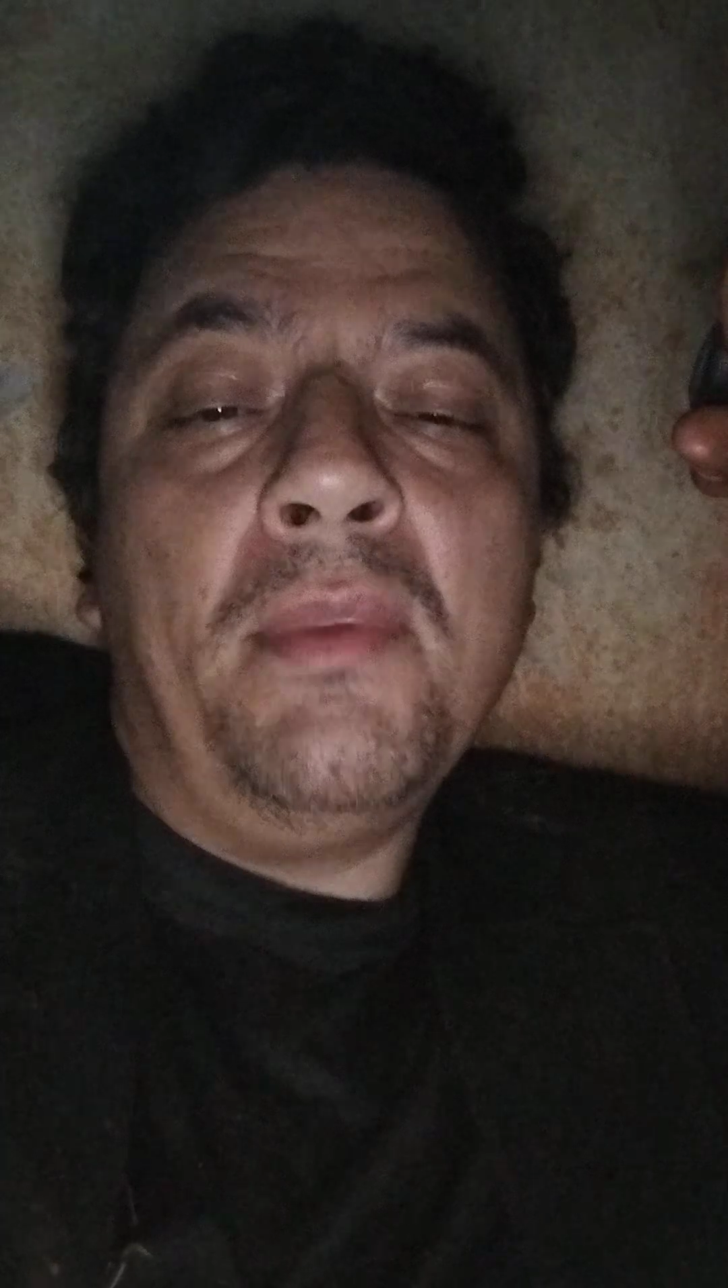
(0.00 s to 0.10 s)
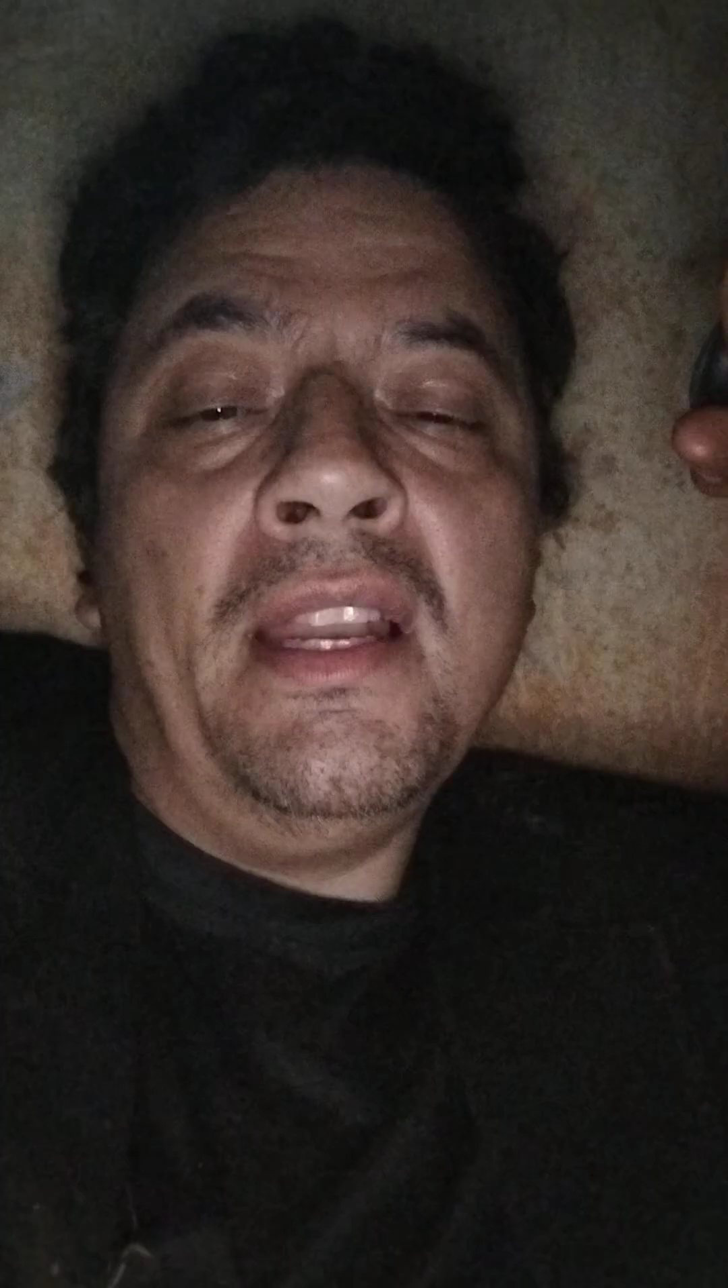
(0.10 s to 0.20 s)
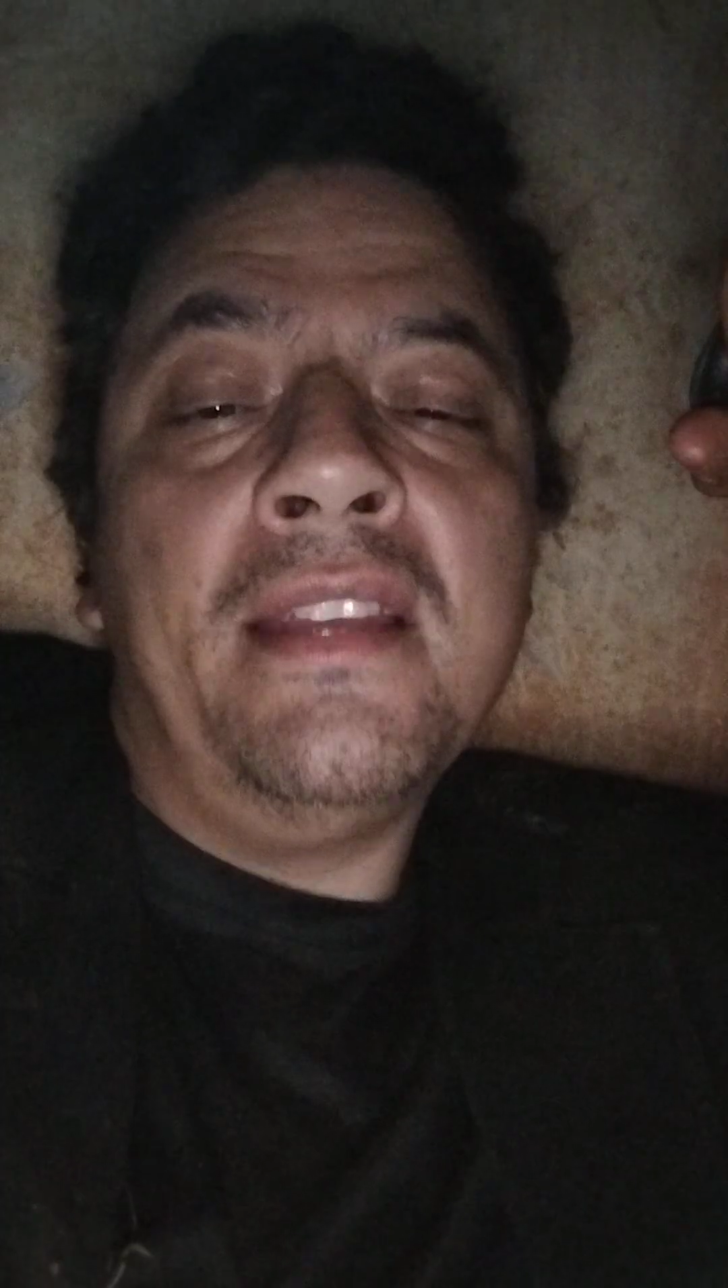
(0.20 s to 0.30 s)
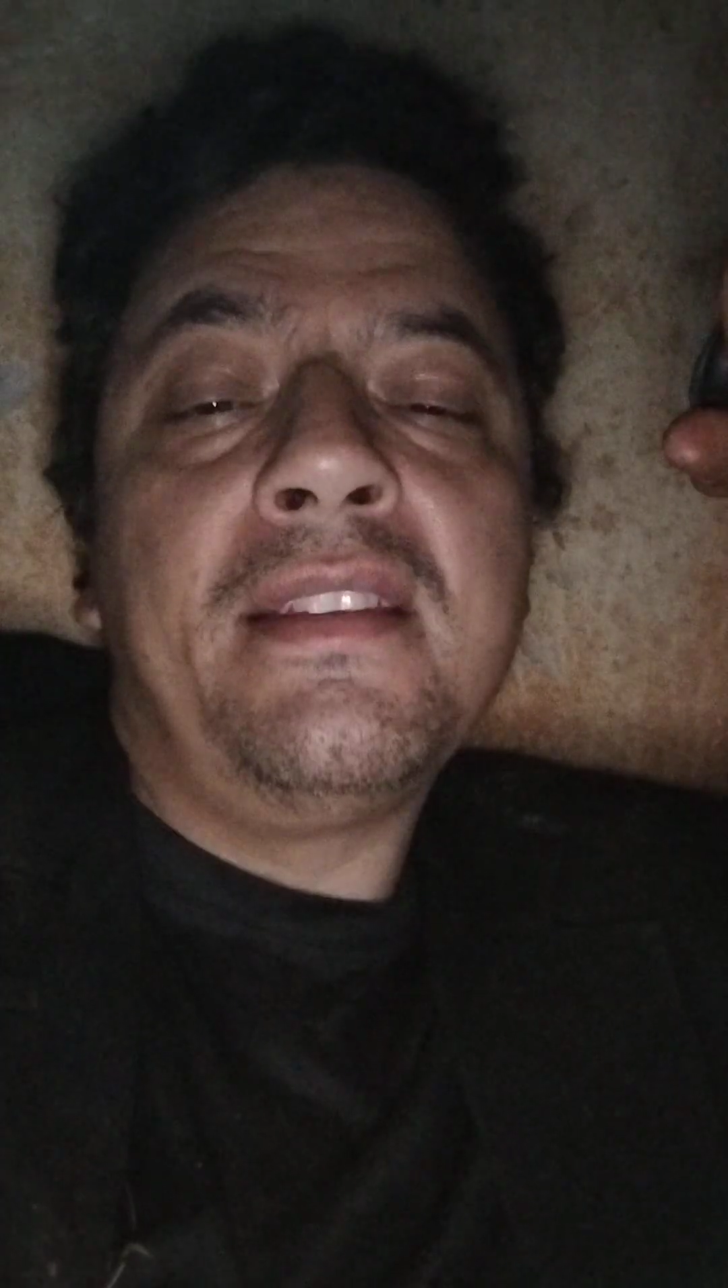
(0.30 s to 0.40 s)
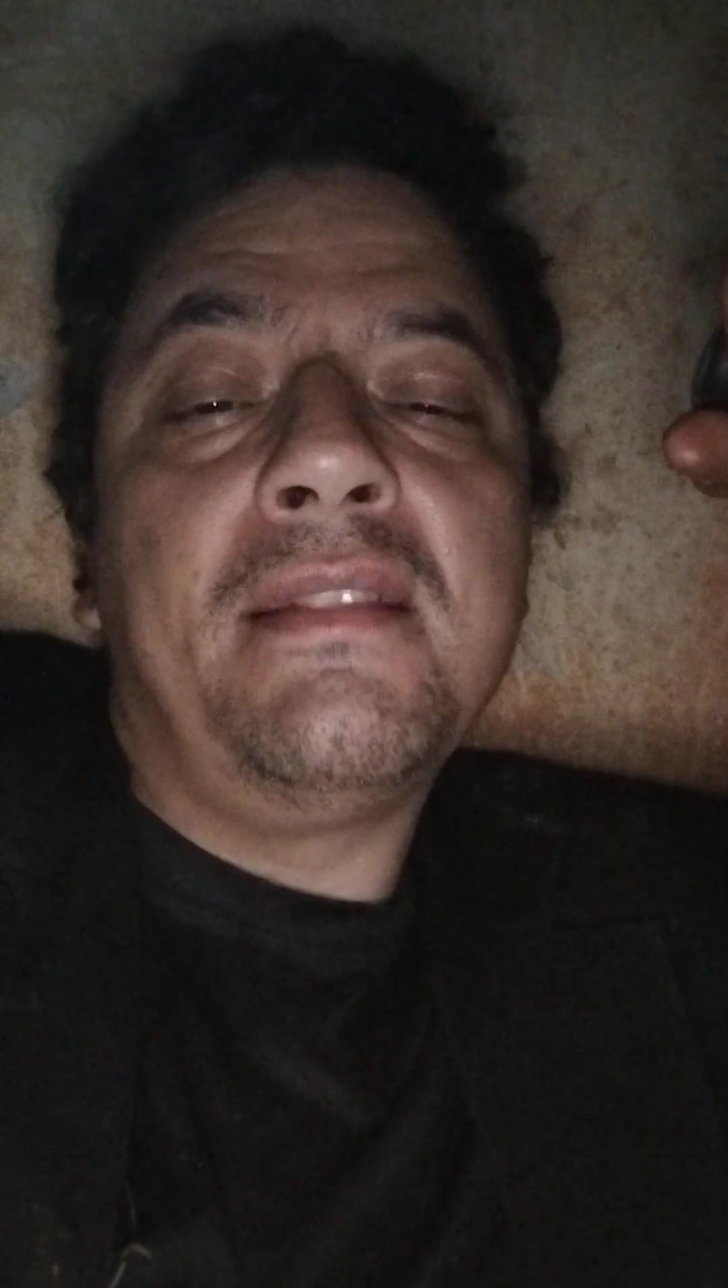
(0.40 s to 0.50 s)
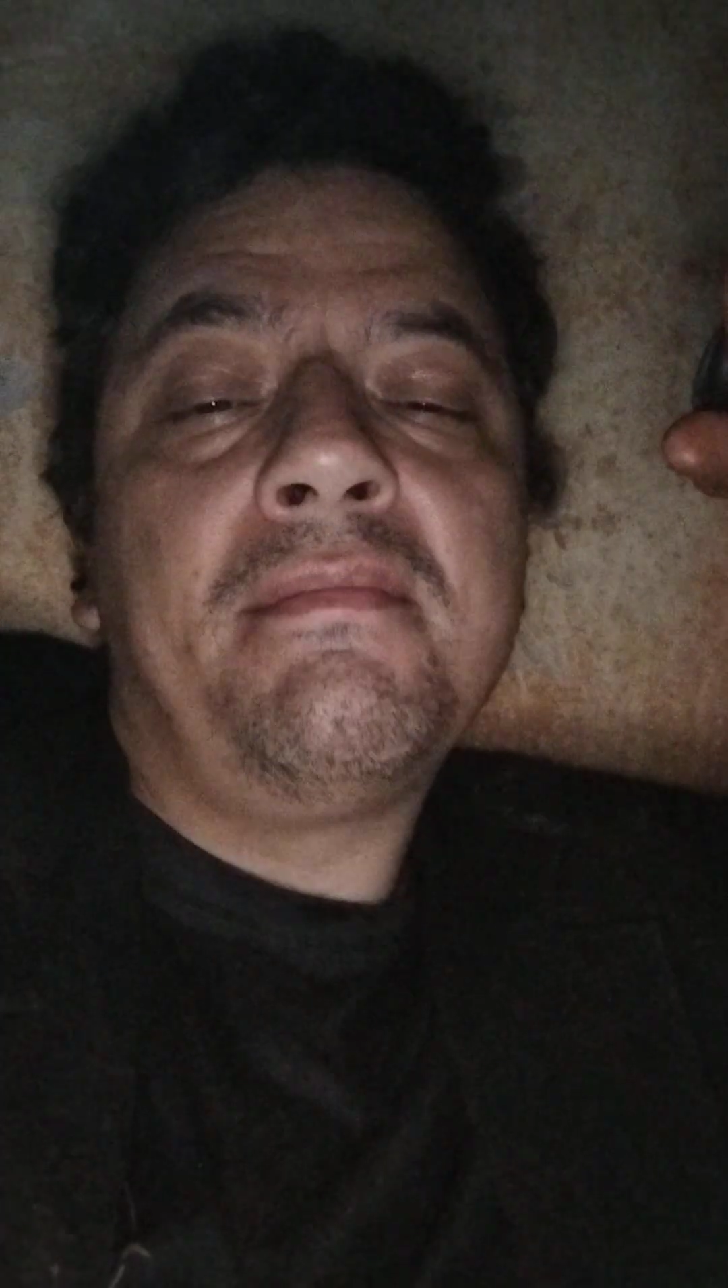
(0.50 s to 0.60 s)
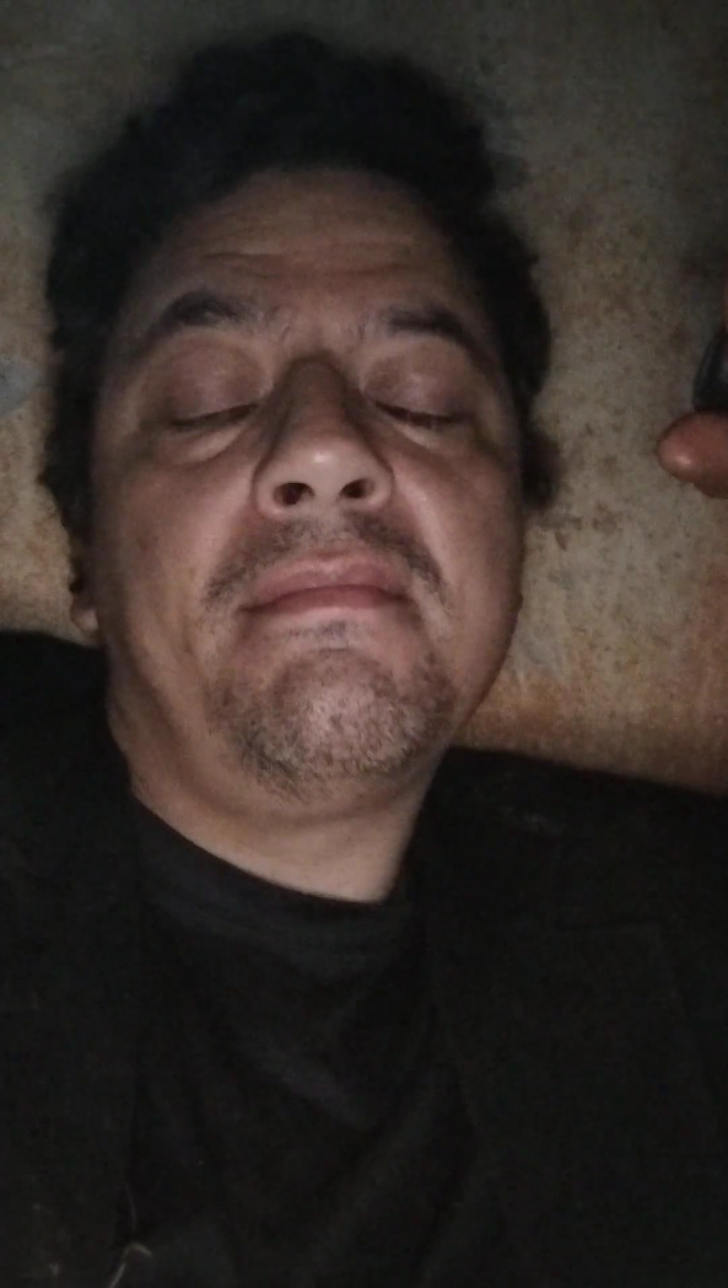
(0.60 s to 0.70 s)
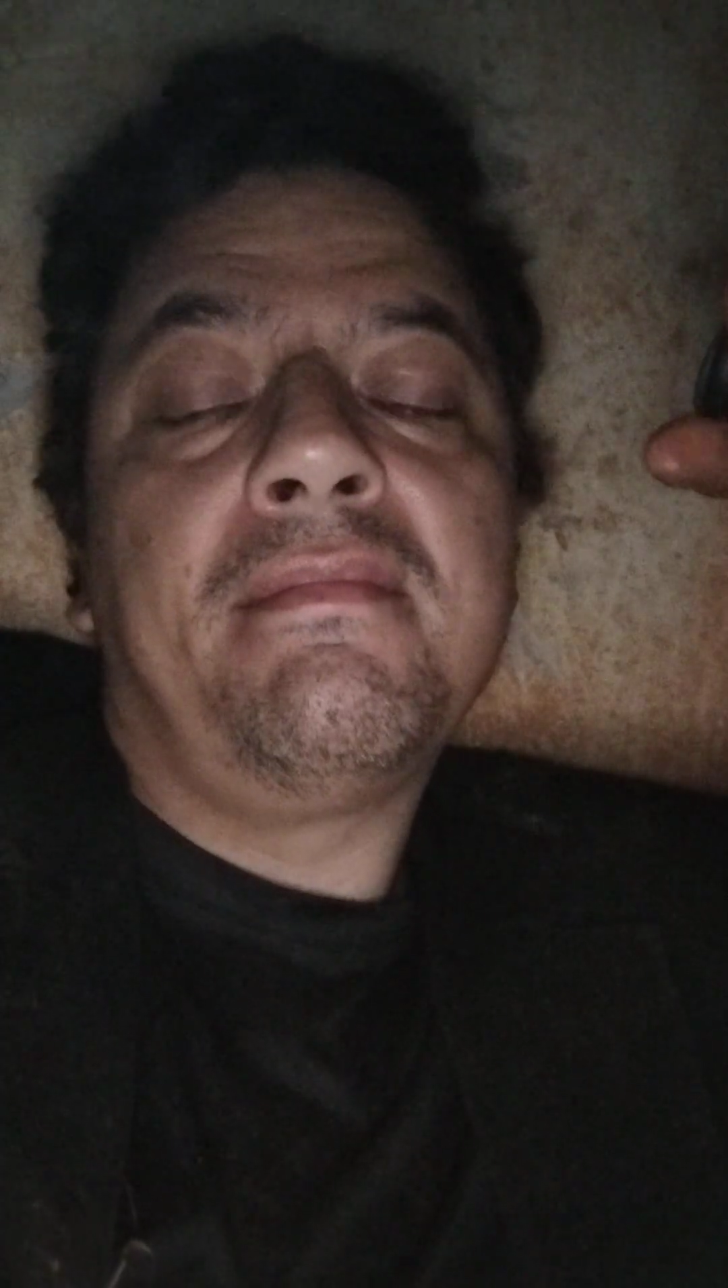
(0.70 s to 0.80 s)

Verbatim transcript: beleza?